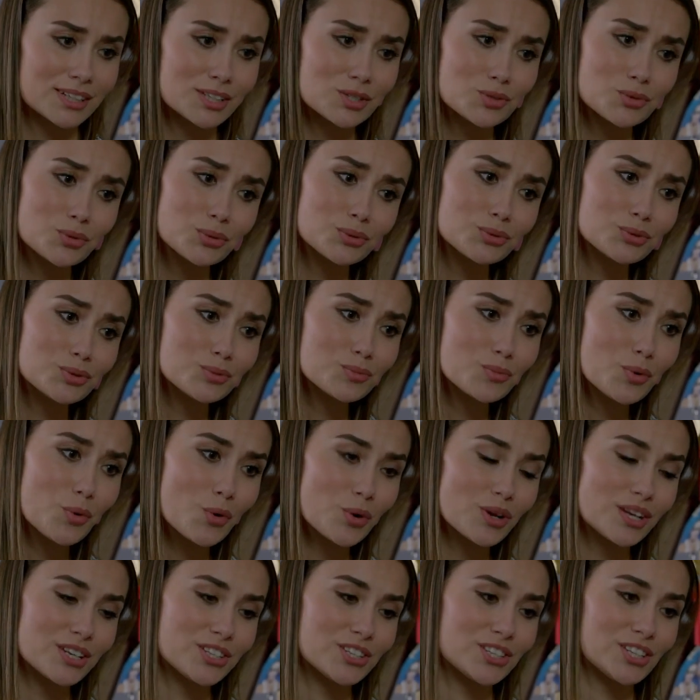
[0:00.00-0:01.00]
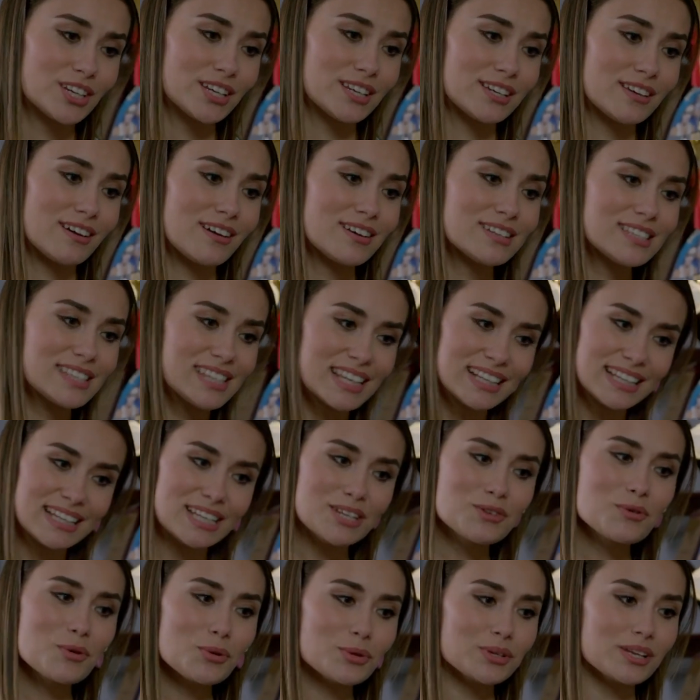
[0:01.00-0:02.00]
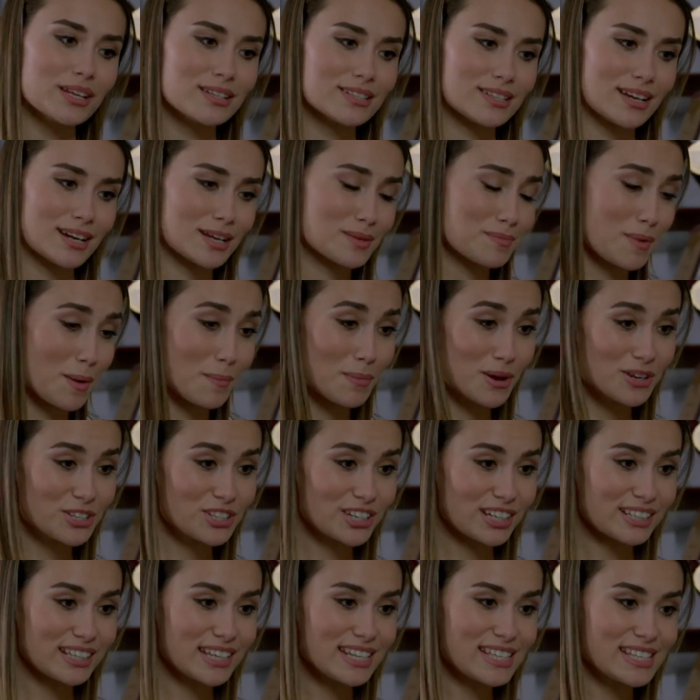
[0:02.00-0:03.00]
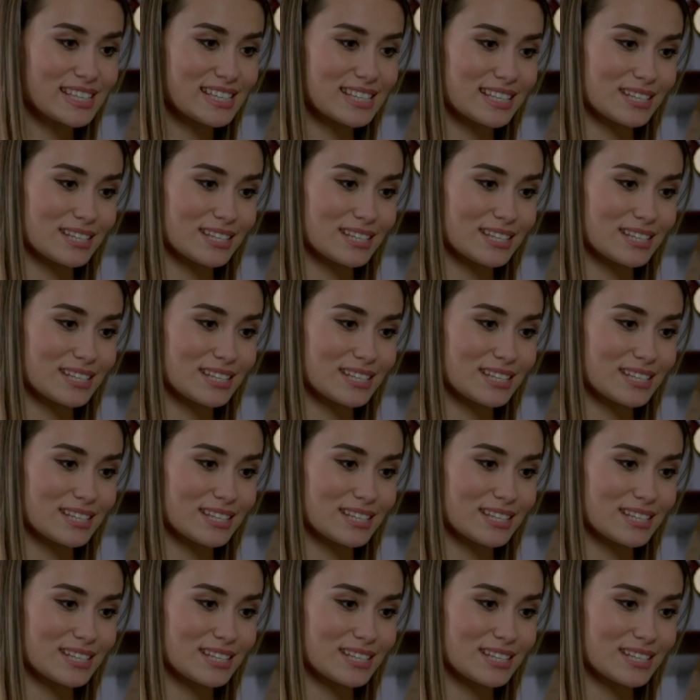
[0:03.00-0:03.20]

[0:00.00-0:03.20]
No te preocupes por eso, ¿sí? Ahora lo más importante es que te